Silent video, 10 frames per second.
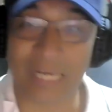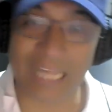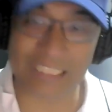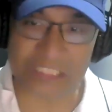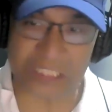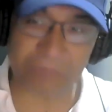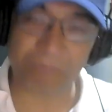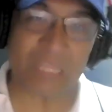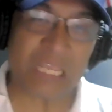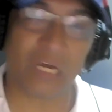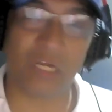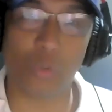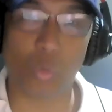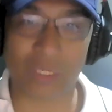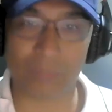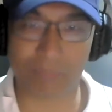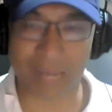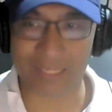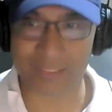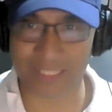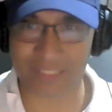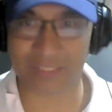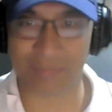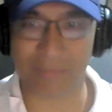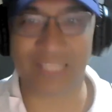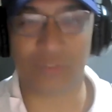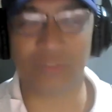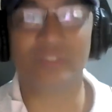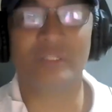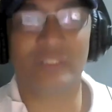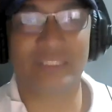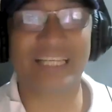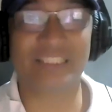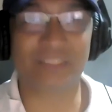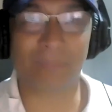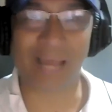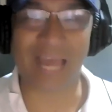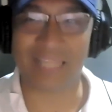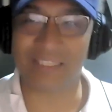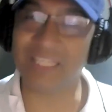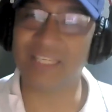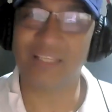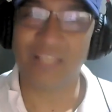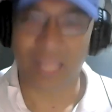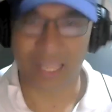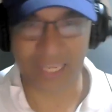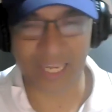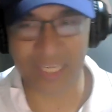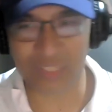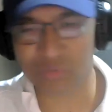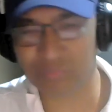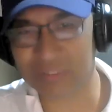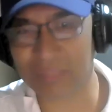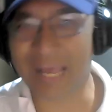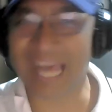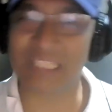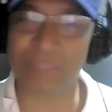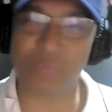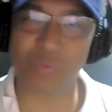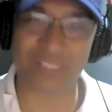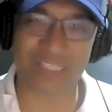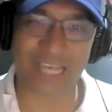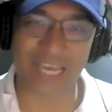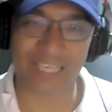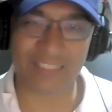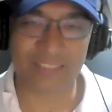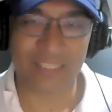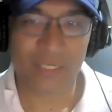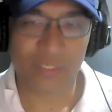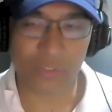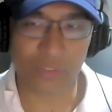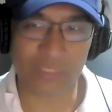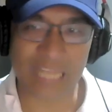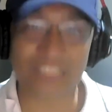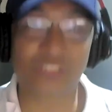sa ating uh, local politics naman no diyan sa Makati okay so sa Makati po kasi guys no